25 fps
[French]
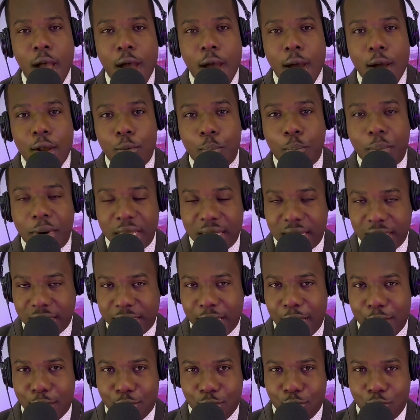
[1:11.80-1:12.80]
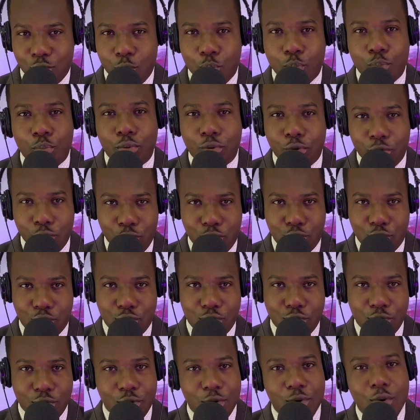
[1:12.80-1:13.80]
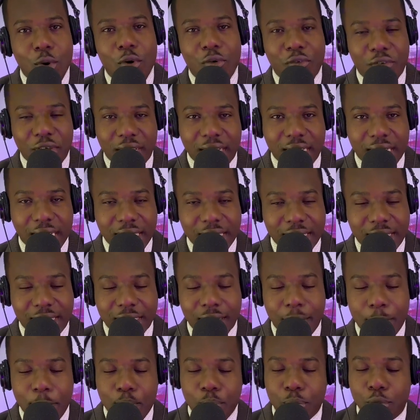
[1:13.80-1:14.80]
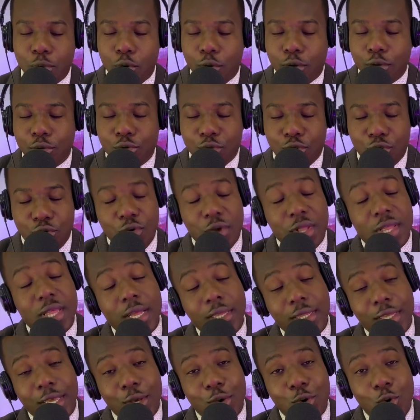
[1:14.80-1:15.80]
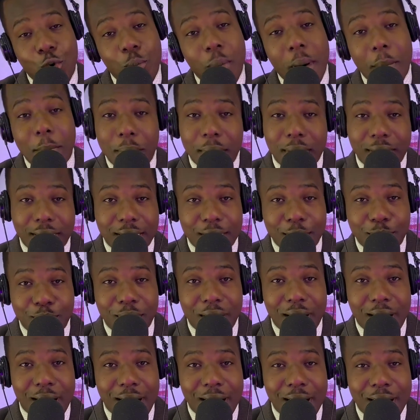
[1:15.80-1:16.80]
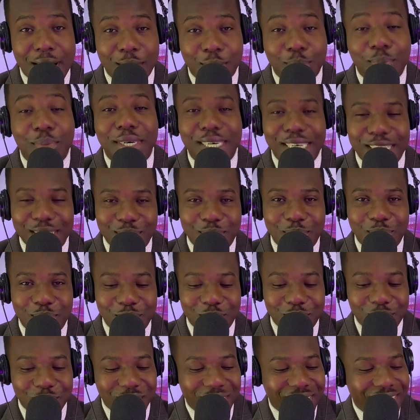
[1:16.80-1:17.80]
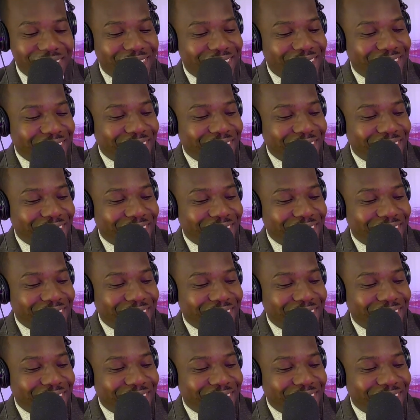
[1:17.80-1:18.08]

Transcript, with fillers: la présentation soit plus convaincante. Donc, nous sommes certains que vous pas manquer pas prier pour nous. Hein.